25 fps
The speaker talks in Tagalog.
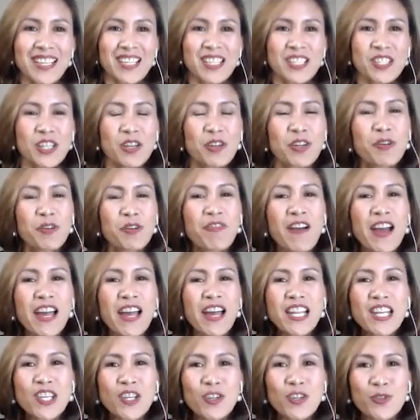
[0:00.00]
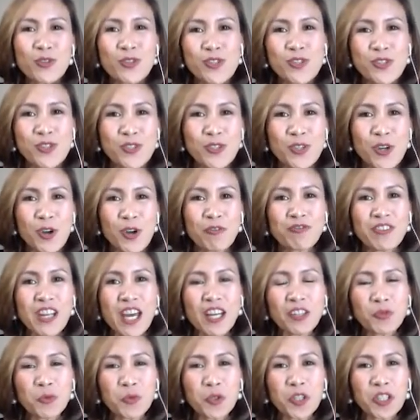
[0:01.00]
So the values of
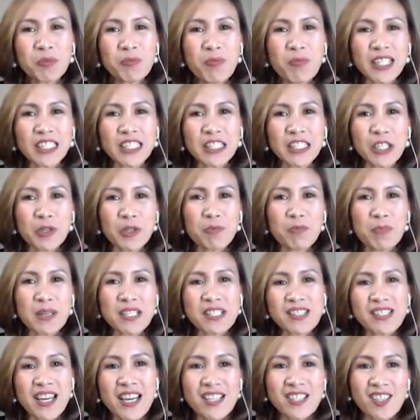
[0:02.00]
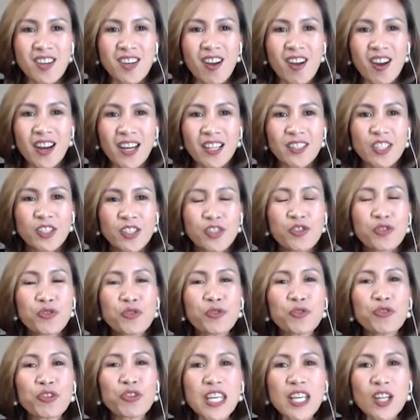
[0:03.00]
network marketing business are the
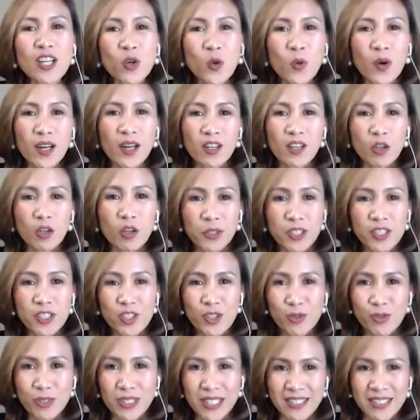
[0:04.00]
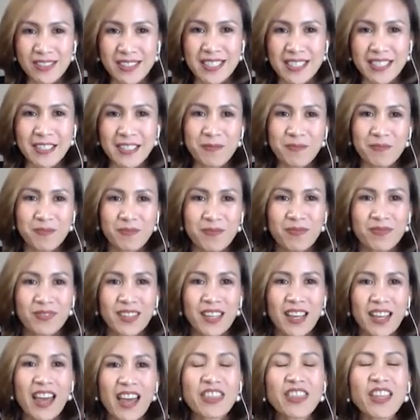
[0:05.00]
true equal opportunity
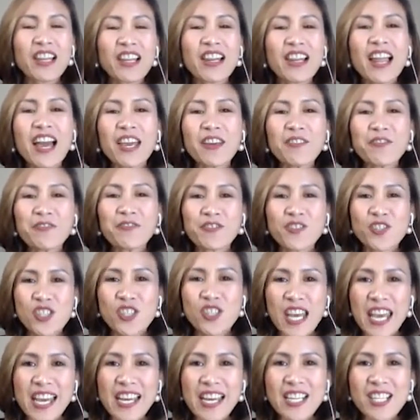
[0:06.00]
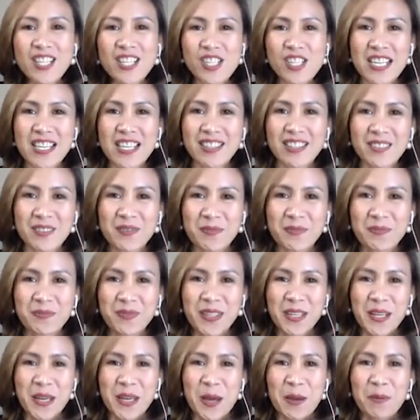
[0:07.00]
and the life-changing
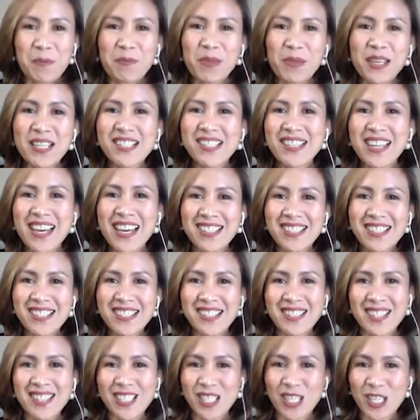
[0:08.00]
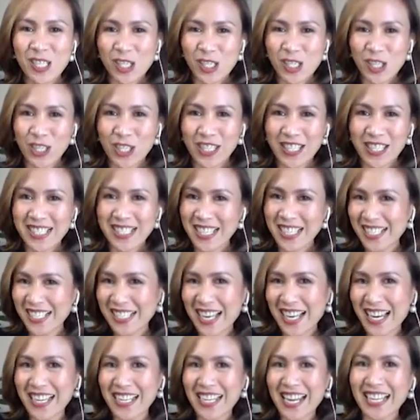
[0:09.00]
business decision.
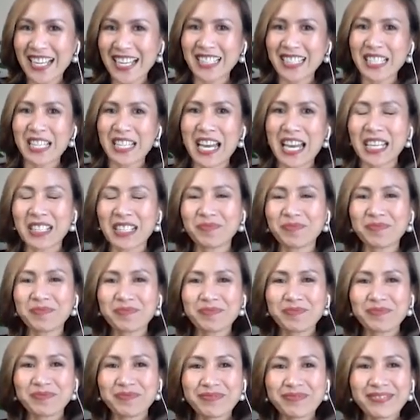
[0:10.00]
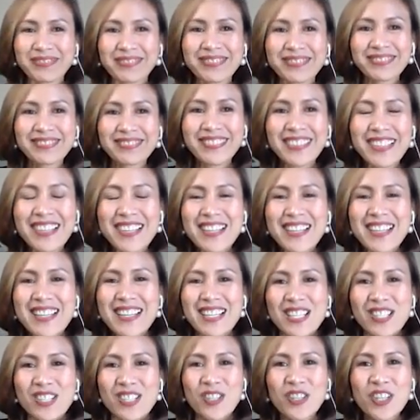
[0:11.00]
Isa-isahin natin yan.
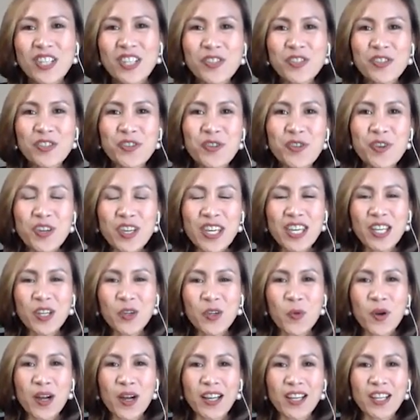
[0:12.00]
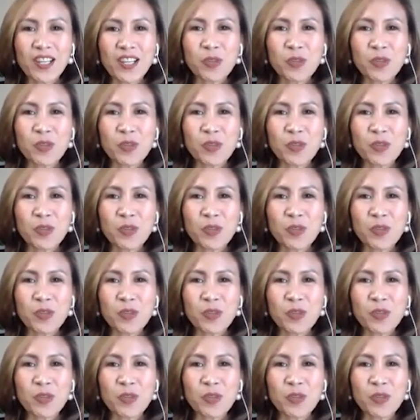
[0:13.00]
So the true equal